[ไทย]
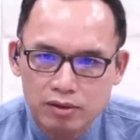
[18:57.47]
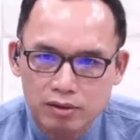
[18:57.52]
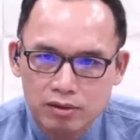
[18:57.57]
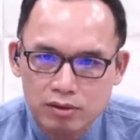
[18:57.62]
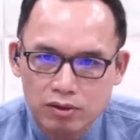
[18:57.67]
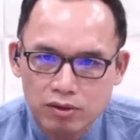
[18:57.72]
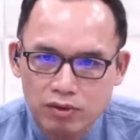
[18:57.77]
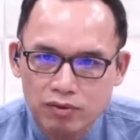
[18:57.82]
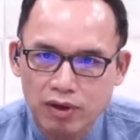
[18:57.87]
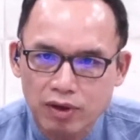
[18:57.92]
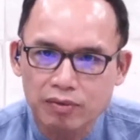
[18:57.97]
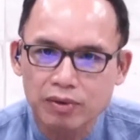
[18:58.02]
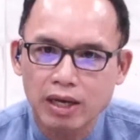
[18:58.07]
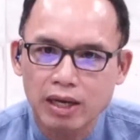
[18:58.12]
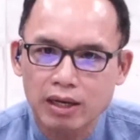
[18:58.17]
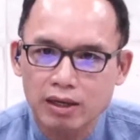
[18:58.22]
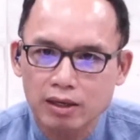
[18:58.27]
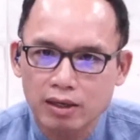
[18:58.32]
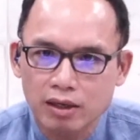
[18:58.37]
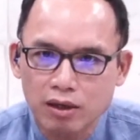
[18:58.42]
ชีวิตไฟวิญญาณ
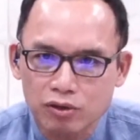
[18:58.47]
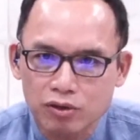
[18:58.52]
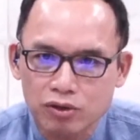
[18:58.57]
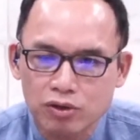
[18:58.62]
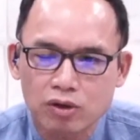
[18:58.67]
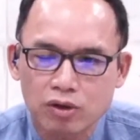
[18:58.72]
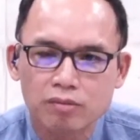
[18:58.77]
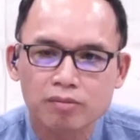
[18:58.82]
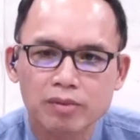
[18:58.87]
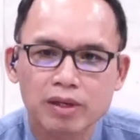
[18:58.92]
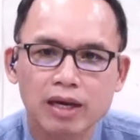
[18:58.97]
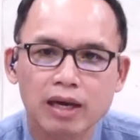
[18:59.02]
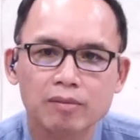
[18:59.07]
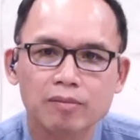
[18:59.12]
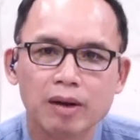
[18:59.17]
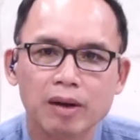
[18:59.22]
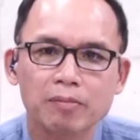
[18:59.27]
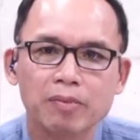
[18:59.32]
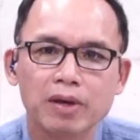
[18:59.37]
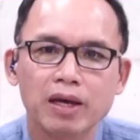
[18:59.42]
เราจะต้องมีการป
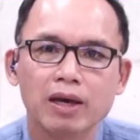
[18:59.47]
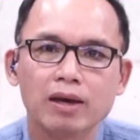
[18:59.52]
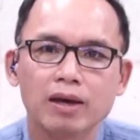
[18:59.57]
รับแก้